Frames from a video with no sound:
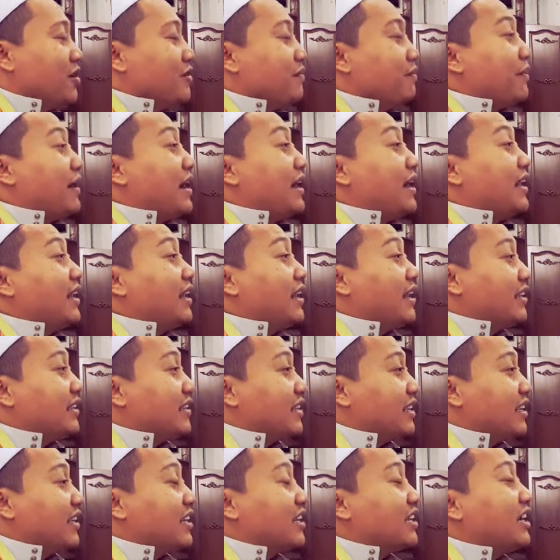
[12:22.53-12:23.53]

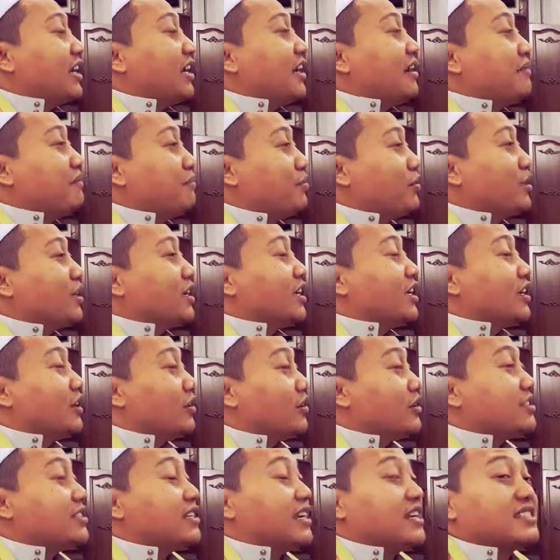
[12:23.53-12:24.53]
pahalanya keampunan
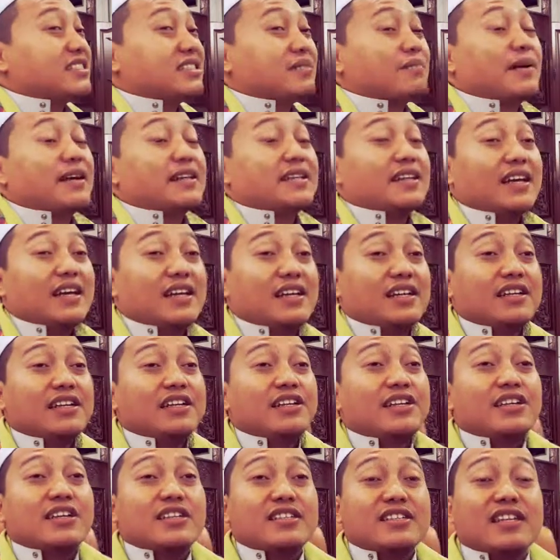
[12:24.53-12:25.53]
dosa sebanyak
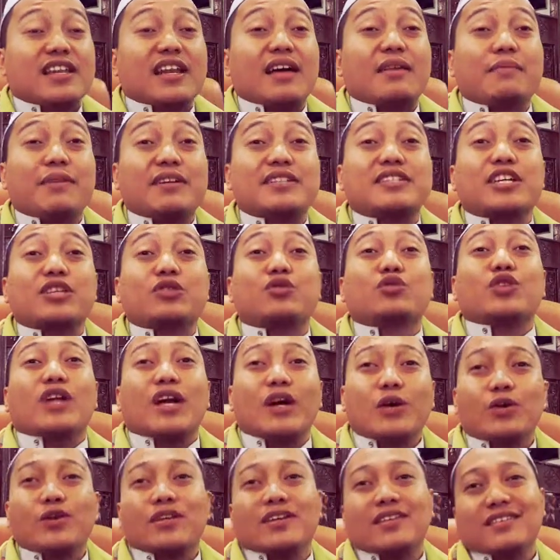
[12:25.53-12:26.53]
selama satu
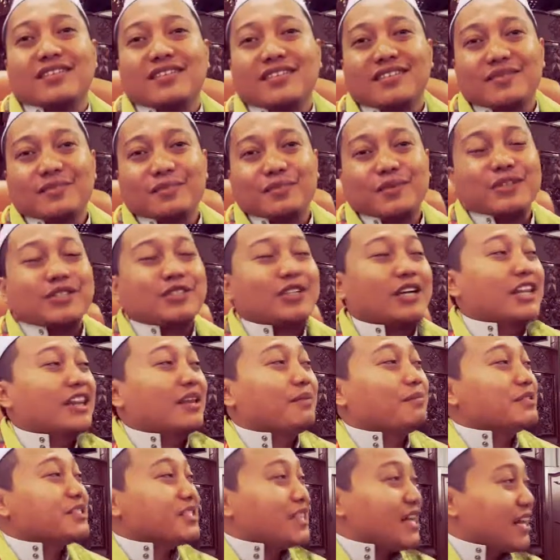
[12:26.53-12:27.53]
tahun Masya
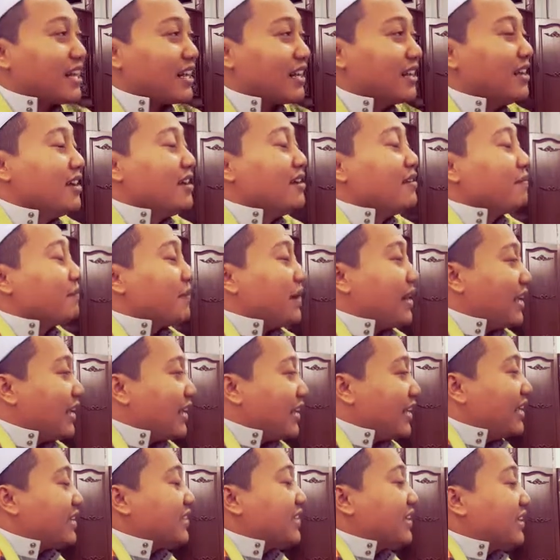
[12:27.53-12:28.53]
Allah besar
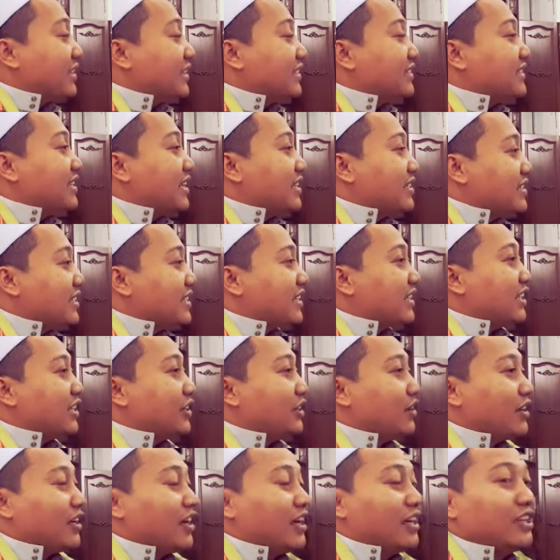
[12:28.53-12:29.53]
pahala yang dijanjikan
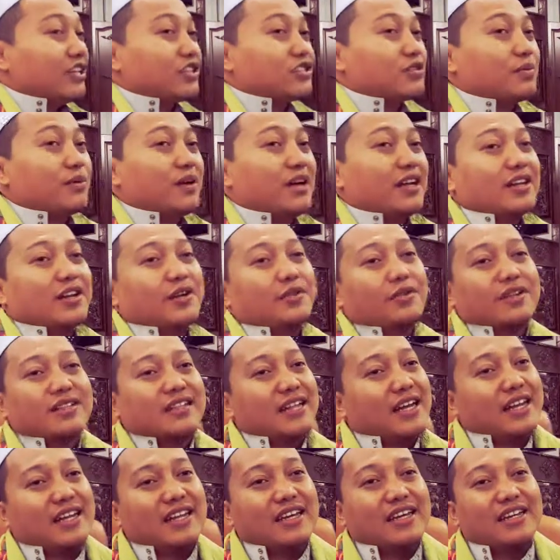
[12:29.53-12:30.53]
oleh Allah Subhanahu Wa
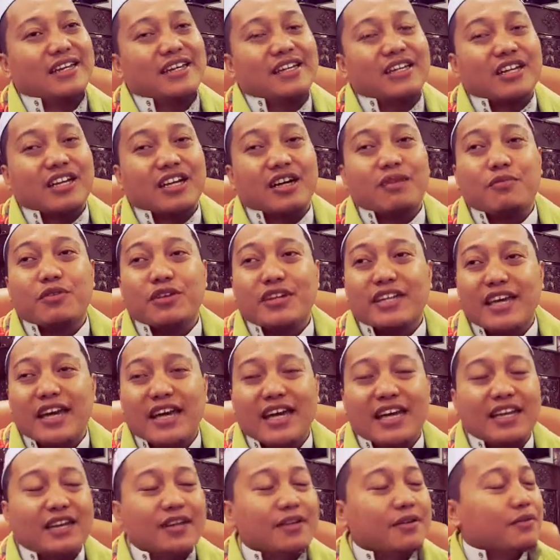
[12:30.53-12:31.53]
Taala
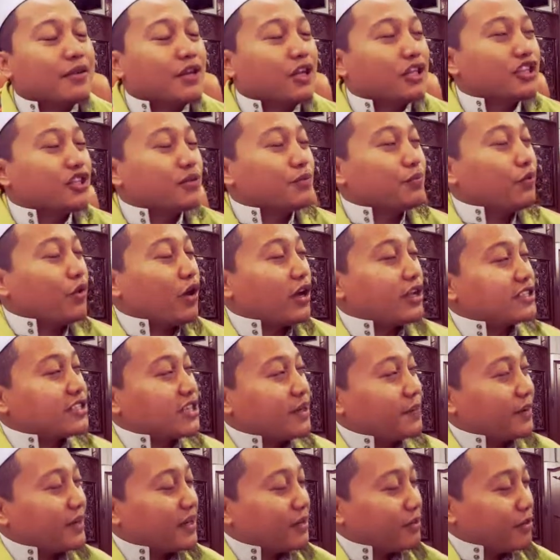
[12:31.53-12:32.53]
kemudian nanti
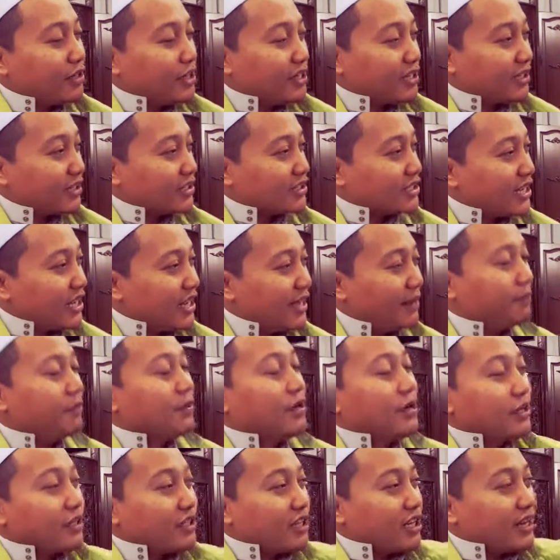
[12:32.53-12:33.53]
puasa pada bulan
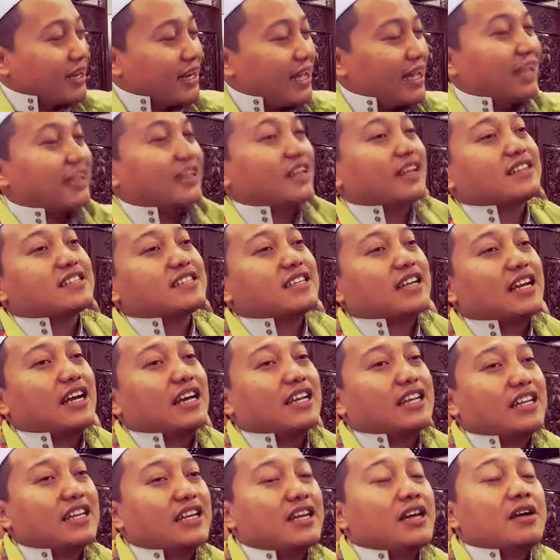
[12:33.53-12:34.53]
Rajab dan akhir
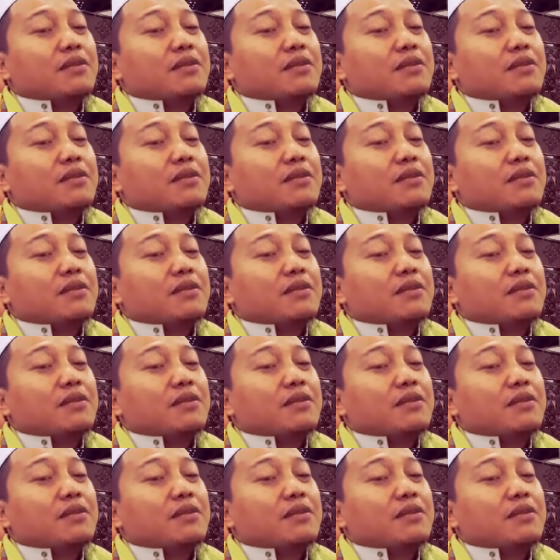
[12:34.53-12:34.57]
sekali